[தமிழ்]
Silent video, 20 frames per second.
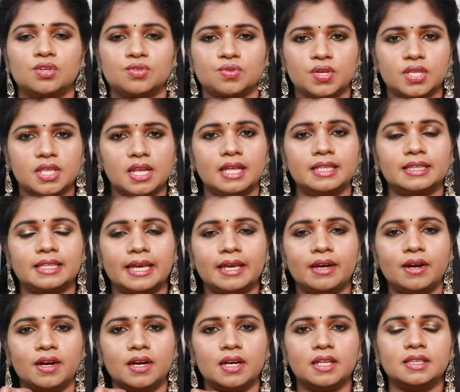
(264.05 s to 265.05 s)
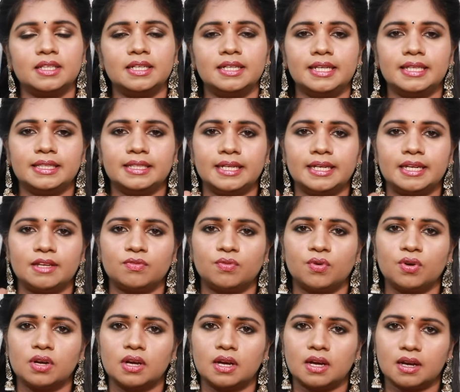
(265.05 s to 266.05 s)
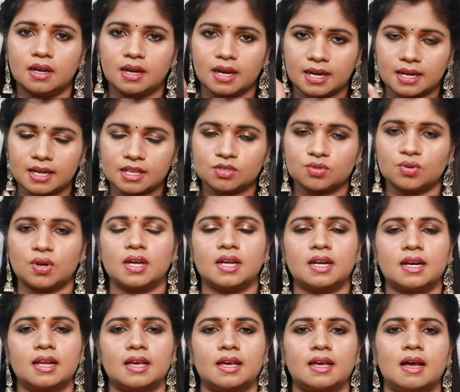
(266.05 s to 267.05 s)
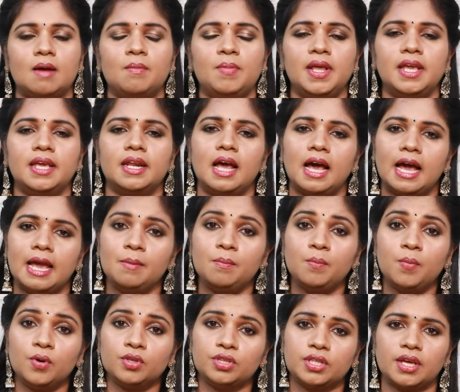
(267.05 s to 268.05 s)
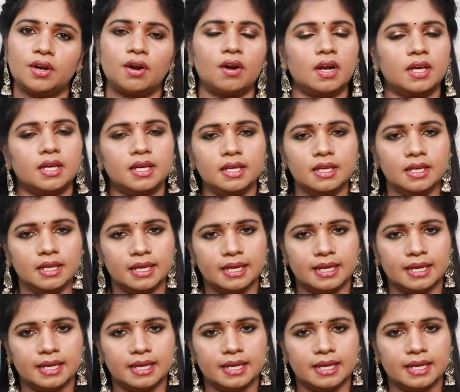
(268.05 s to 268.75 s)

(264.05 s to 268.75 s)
ஸோ இதெல்லாம் தைராய்டுலேருந்து டி த்ரீ டி ஃபோர் கரெக்டாக சுரக்கல அப்படிங்கிற ஹைப்போ தைராய்டுக்கு